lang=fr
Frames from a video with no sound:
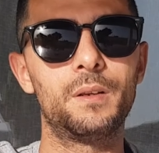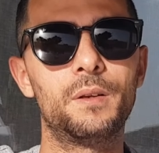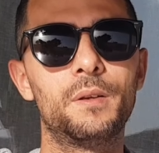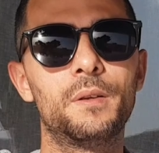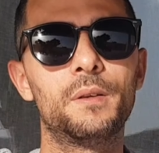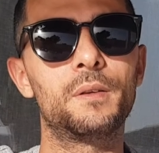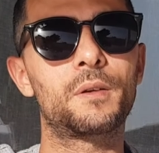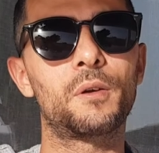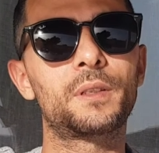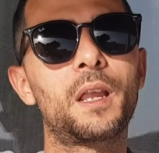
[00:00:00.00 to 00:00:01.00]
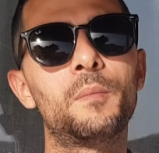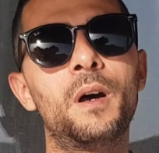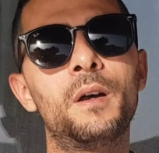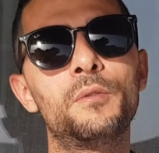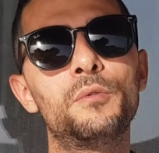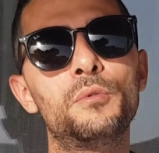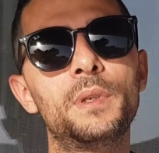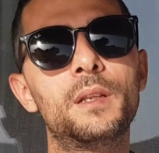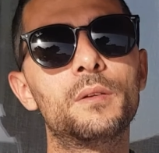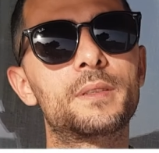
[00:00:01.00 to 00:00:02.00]
euh, contrairement à une
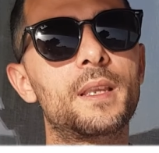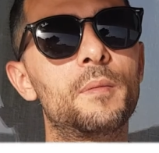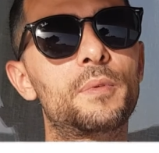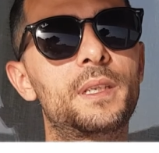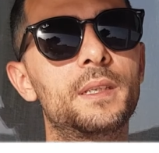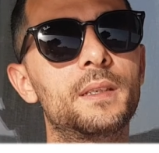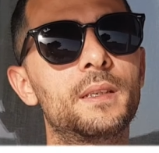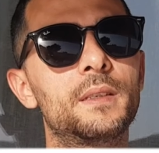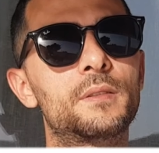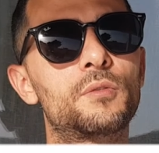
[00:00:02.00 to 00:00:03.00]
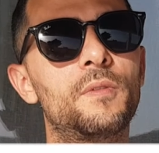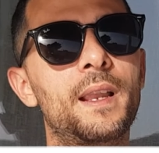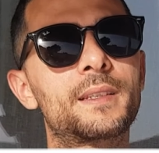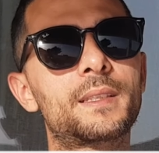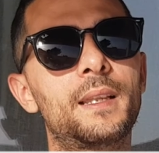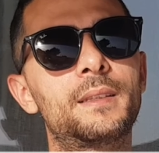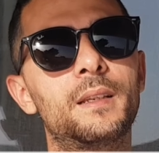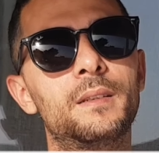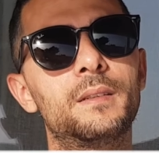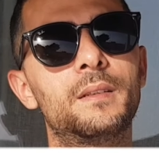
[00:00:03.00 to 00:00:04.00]
huile simple qui est souvent
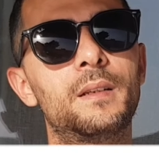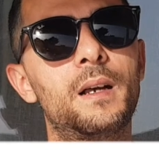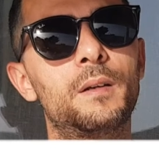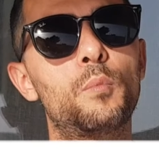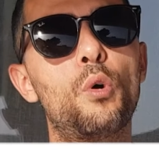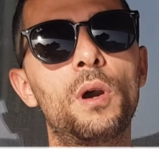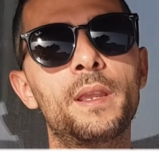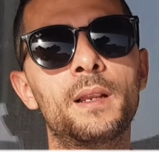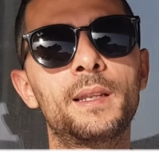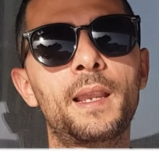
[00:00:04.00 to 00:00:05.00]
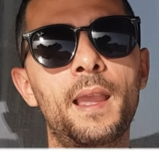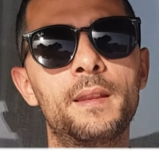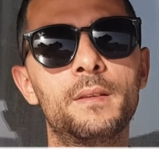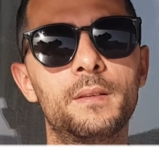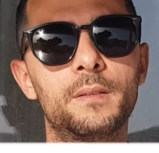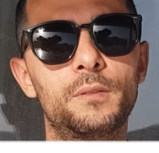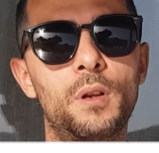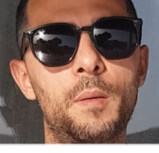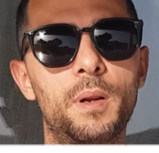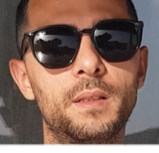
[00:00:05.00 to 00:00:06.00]
extraite en broyant les graines
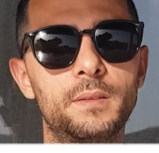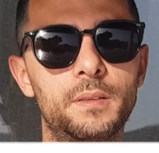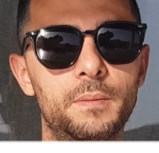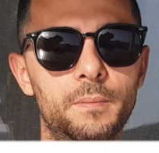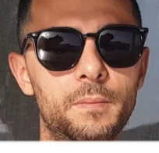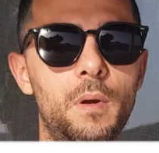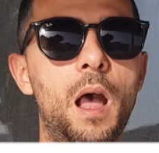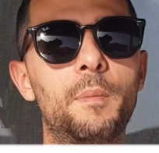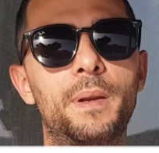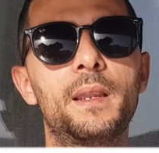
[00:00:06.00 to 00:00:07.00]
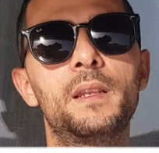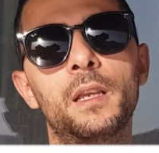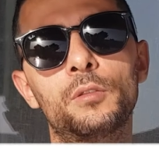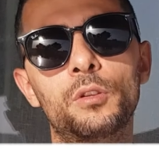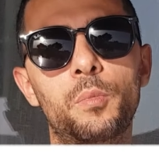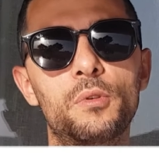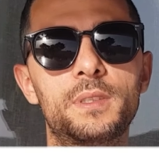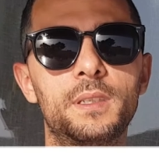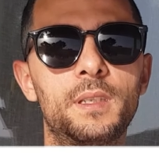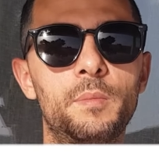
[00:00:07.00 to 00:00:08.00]
de la plante. Après, il y a d'autres
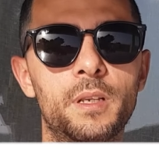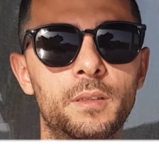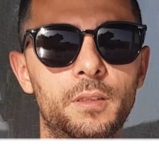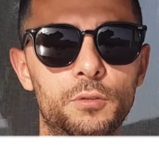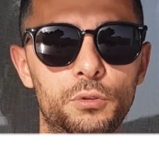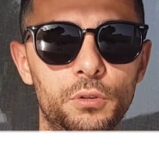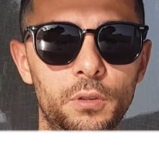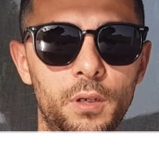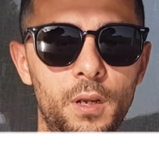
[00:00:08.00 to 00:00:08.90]
procédés, bien entendu.